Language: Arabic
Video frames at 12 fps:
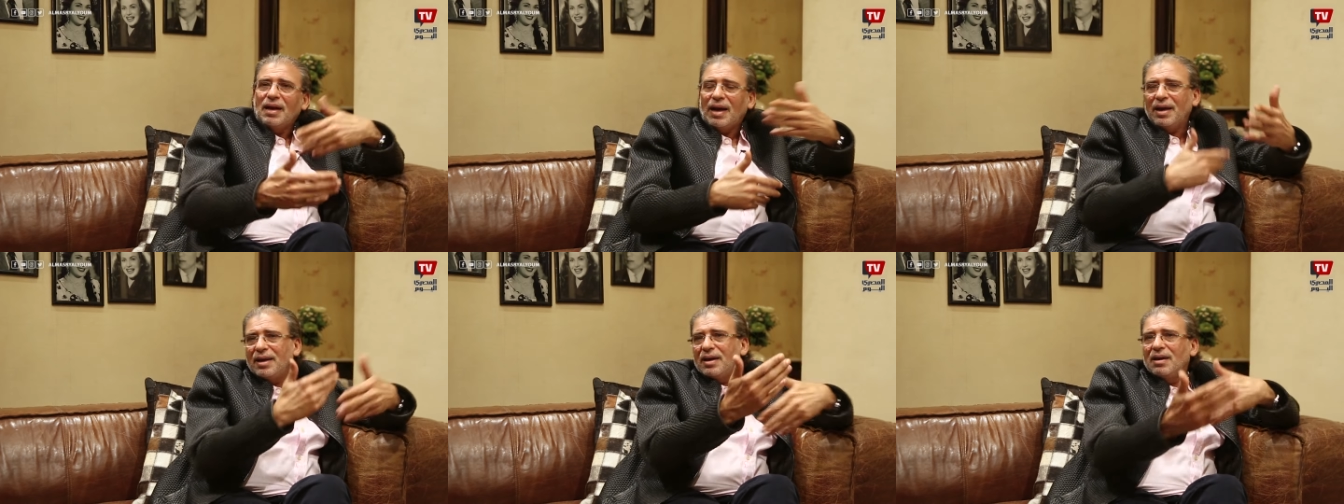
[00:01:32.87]

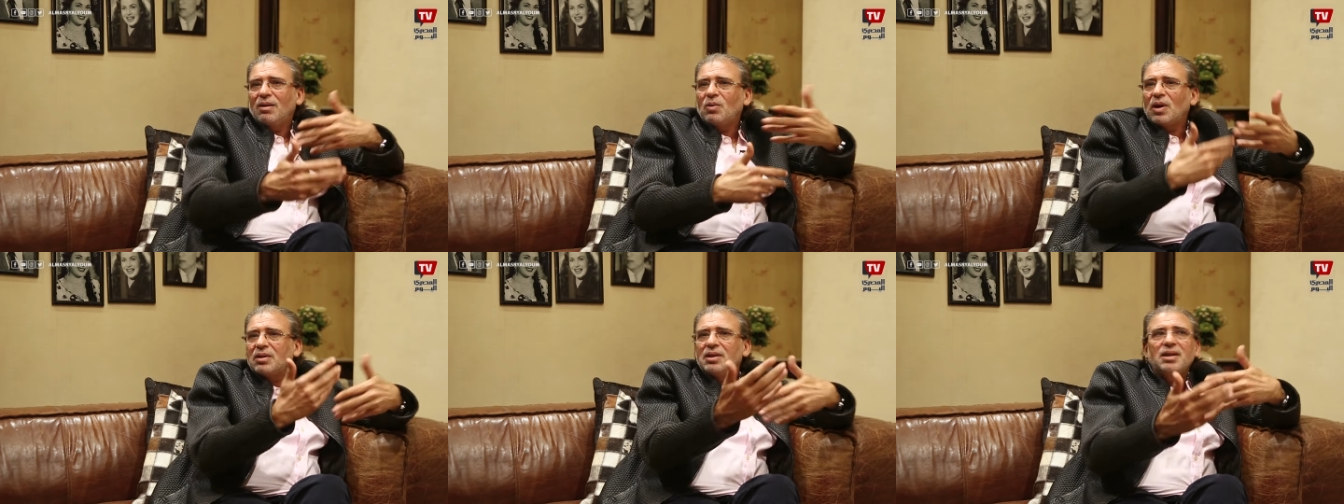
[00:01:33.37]
حاجه
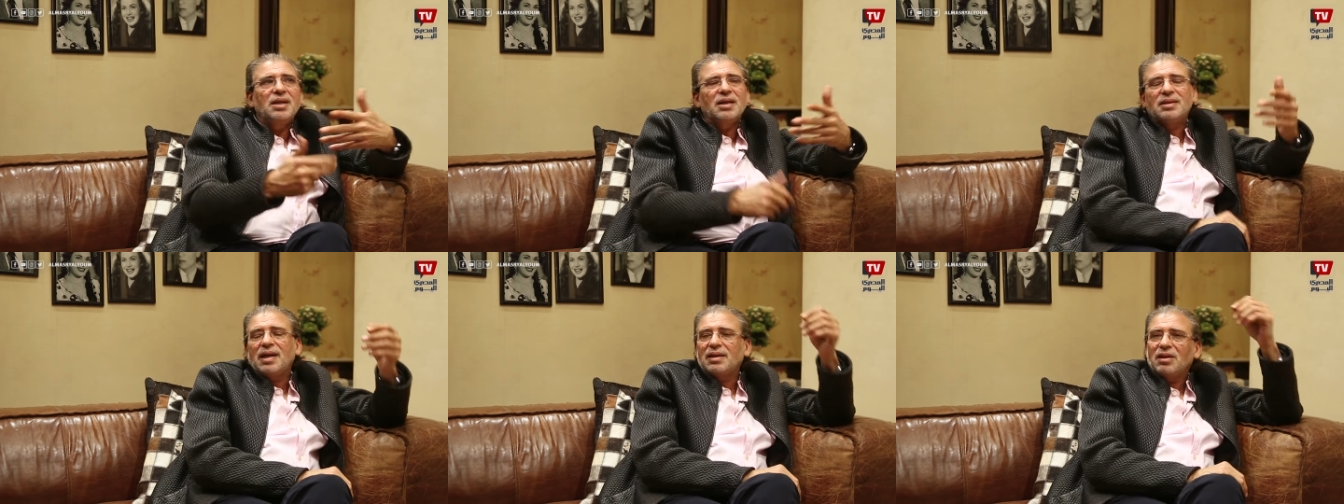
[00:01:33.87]
وقتيه
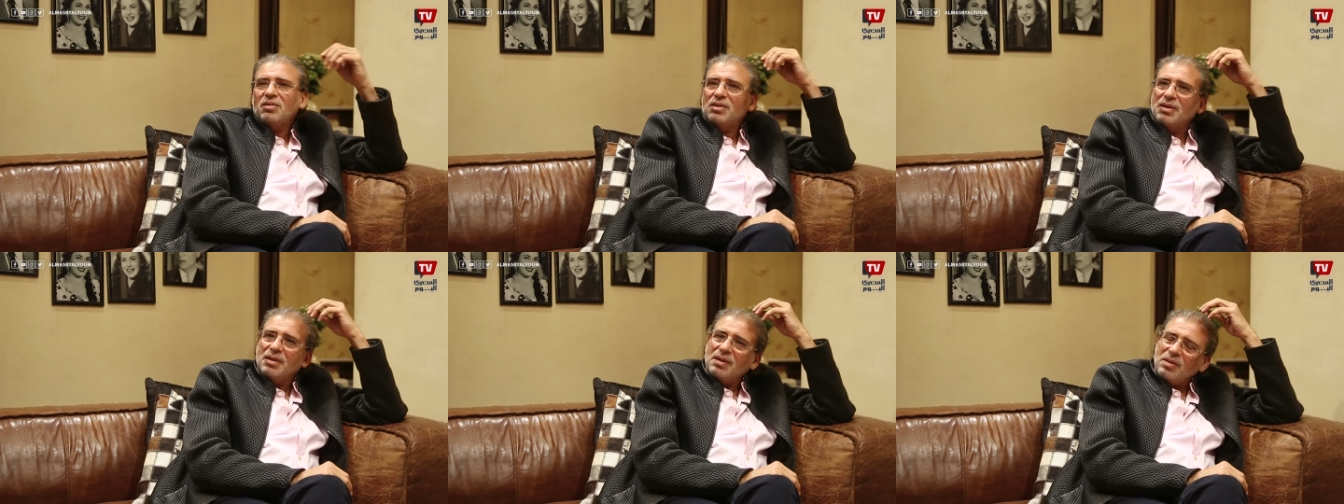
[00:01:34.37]

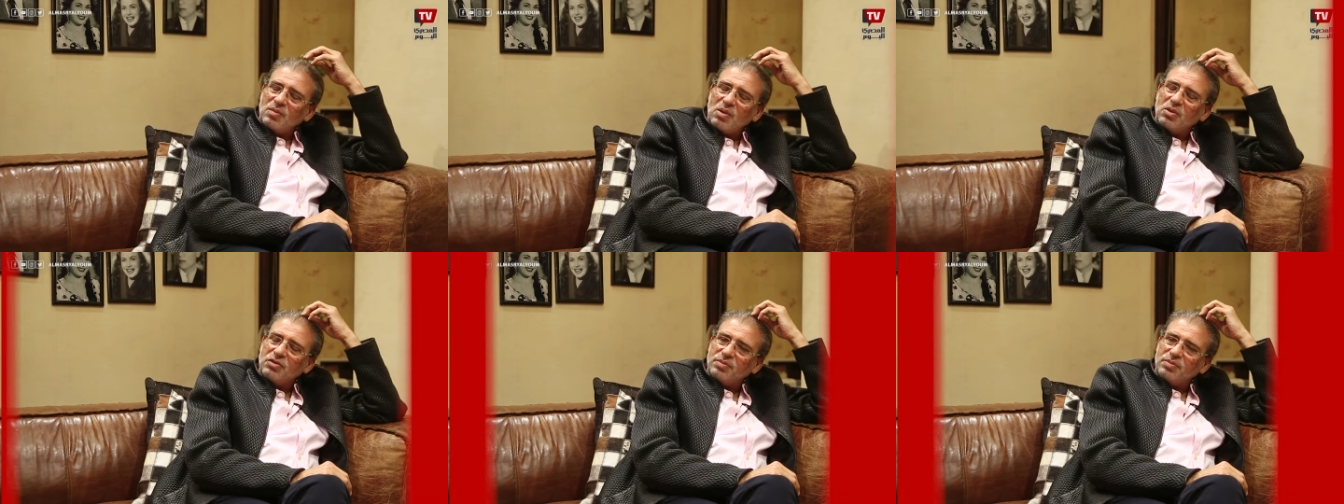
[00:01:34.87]
اتخذت موقف